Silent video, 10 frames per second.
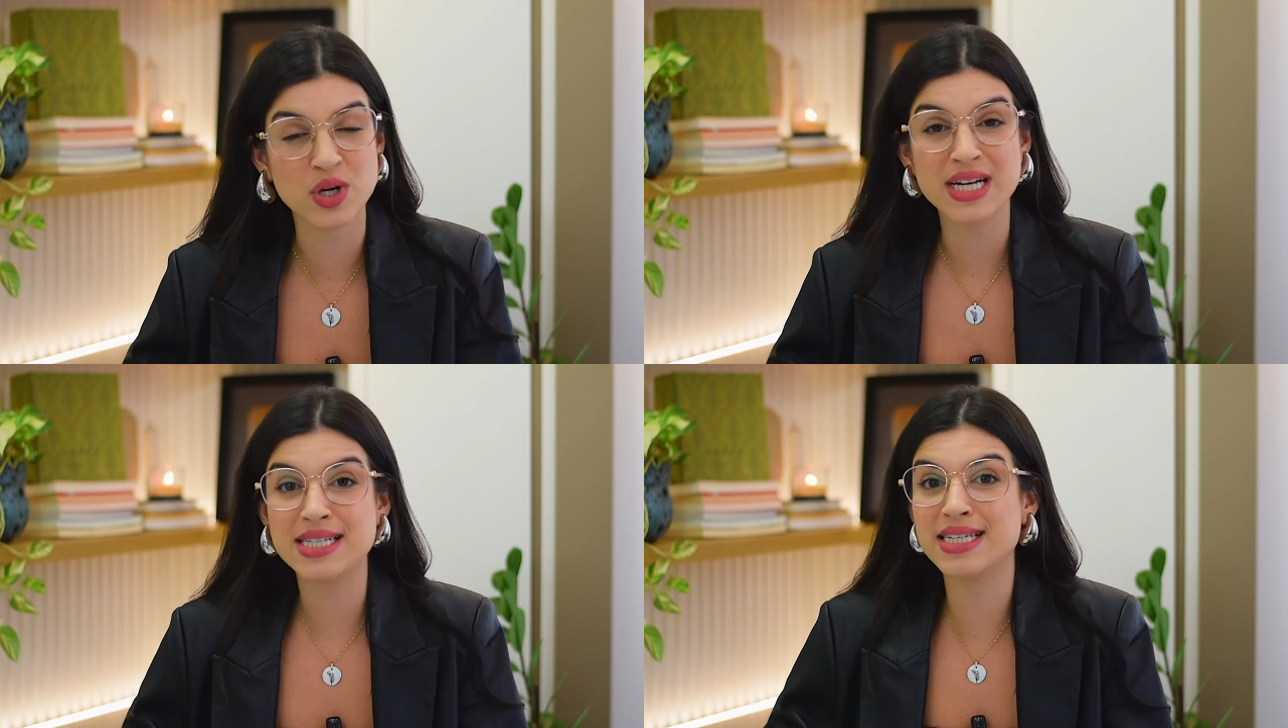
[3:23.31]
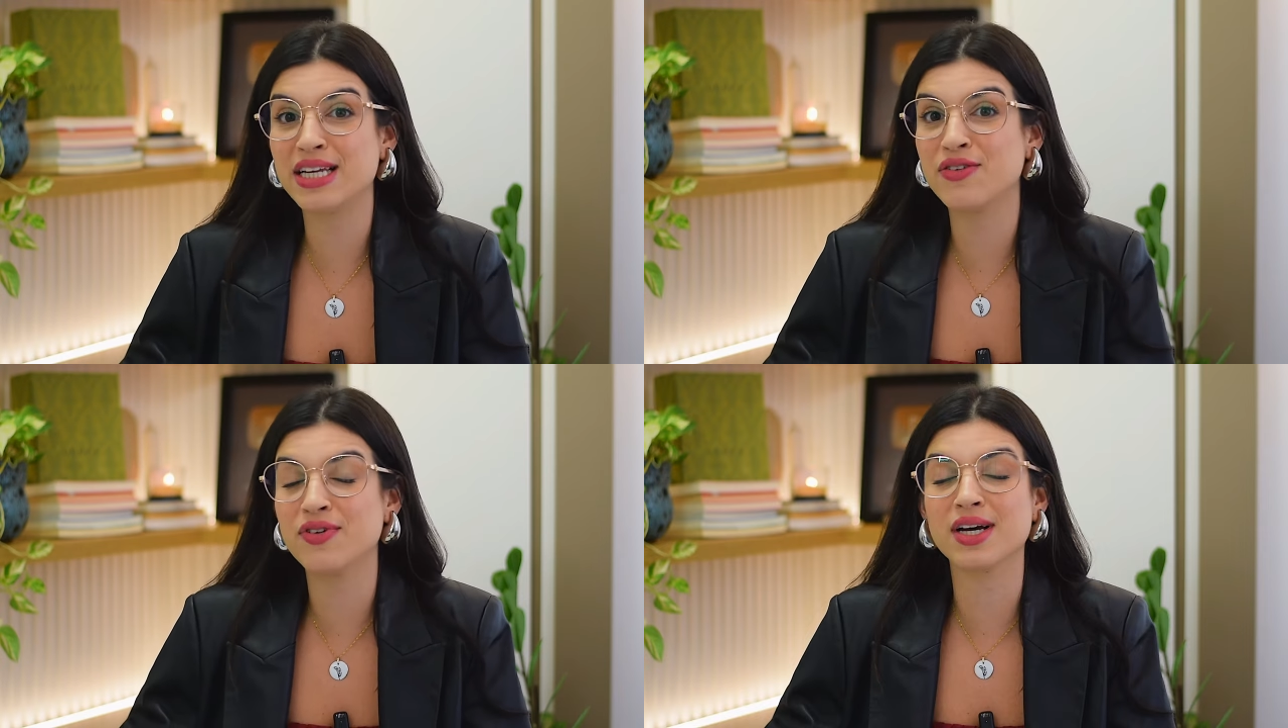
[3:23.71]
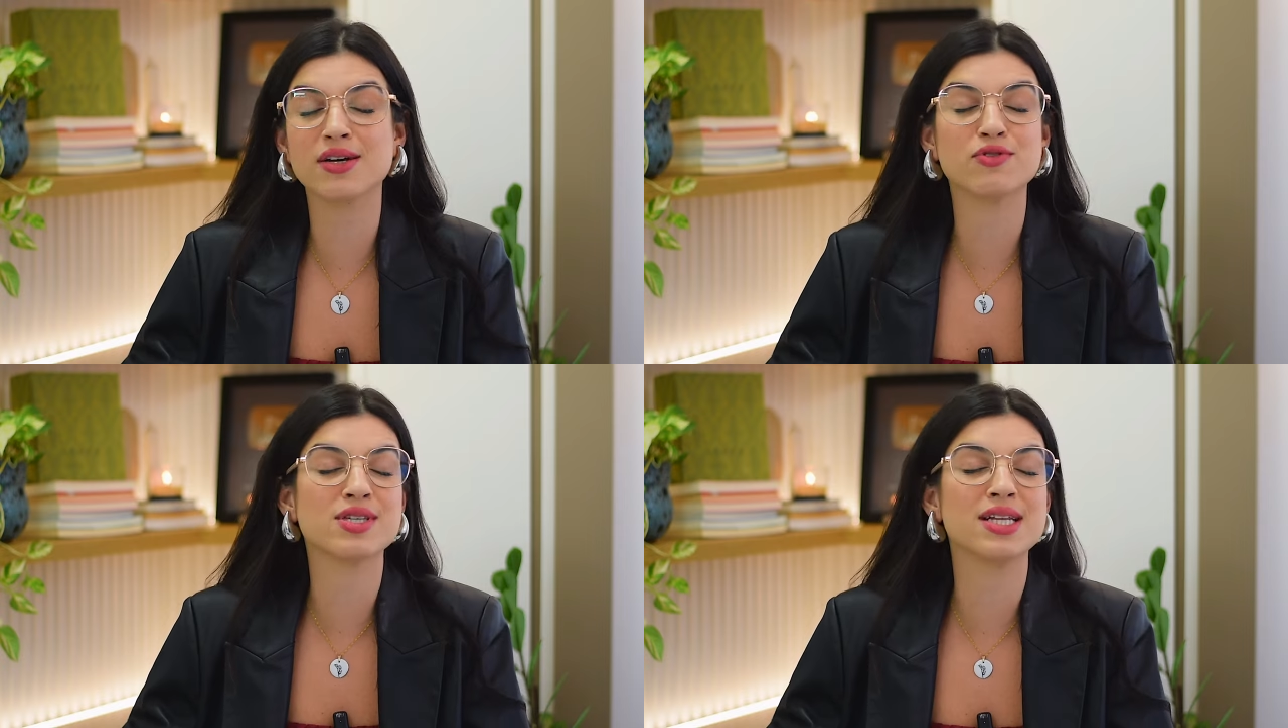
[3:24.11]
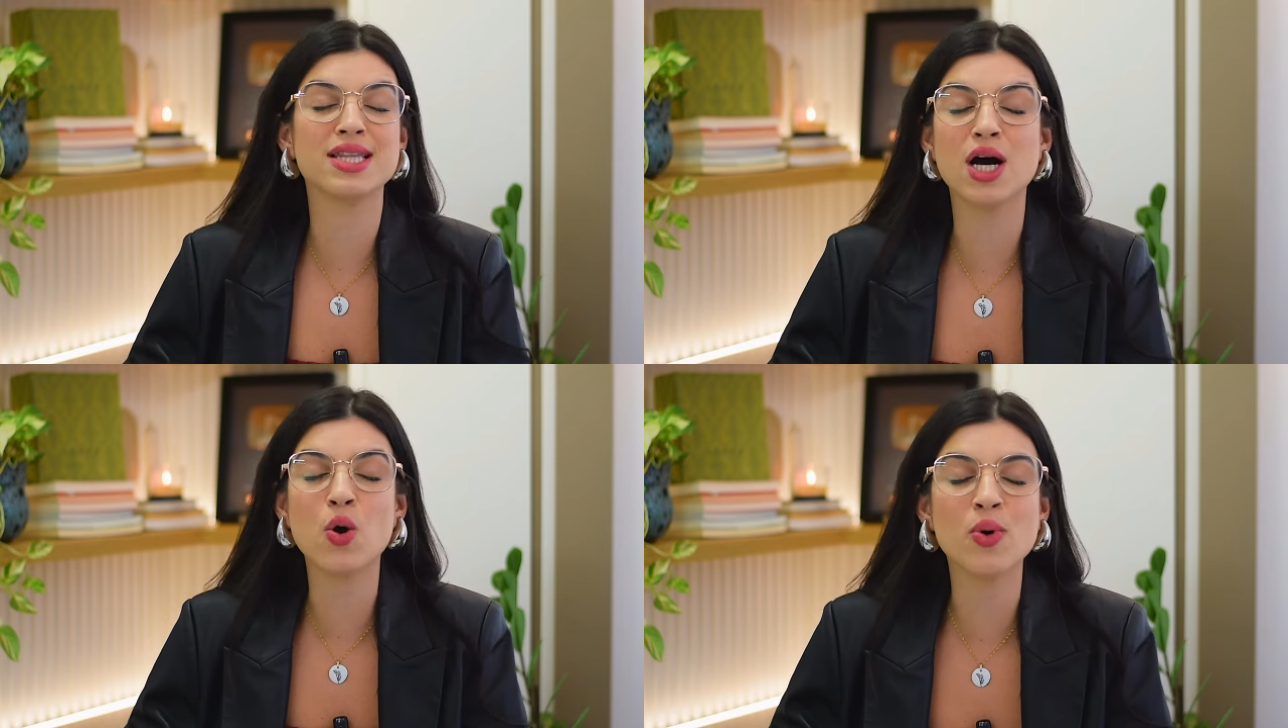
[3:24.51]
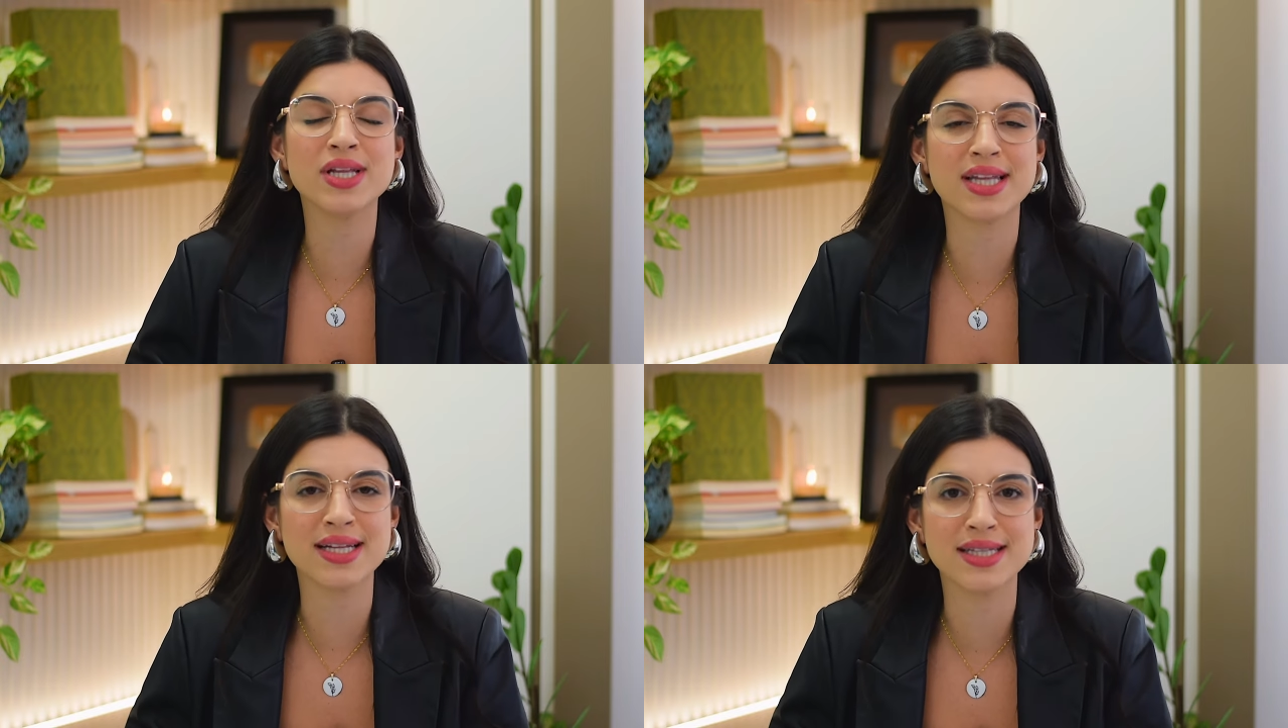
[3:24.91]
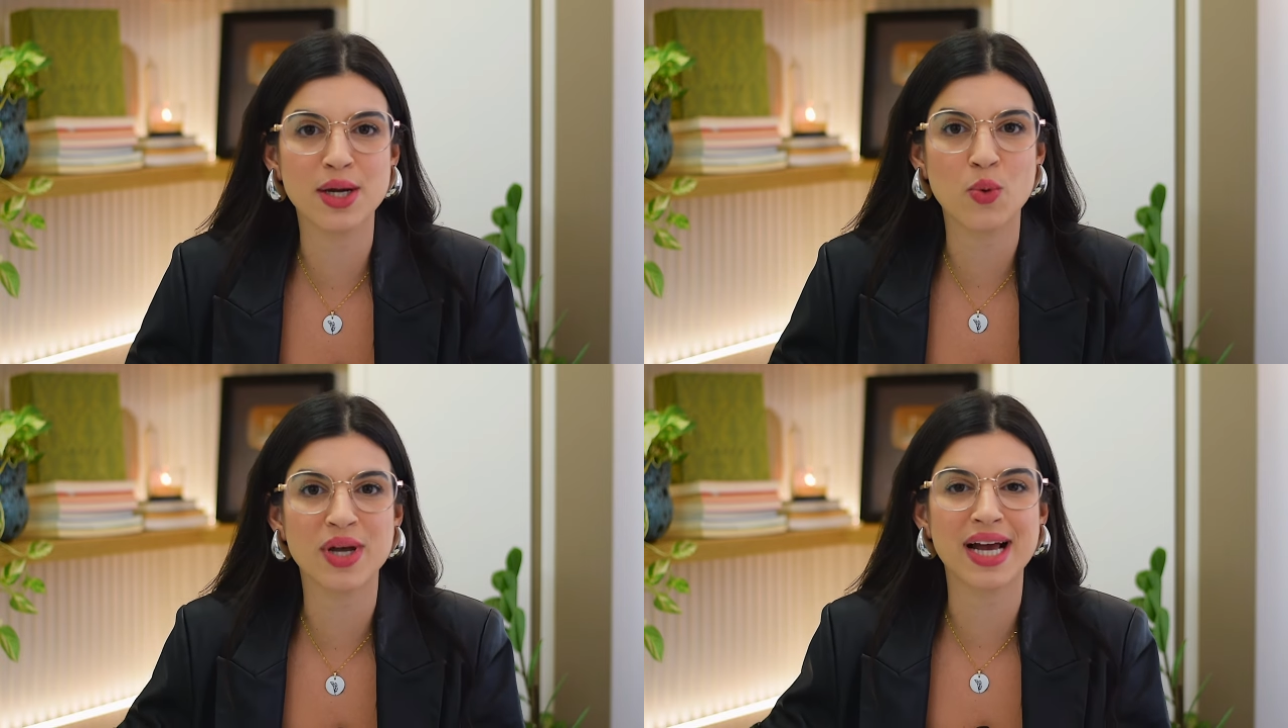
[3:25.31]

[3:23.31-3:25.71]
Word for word: significa que você não entendeu que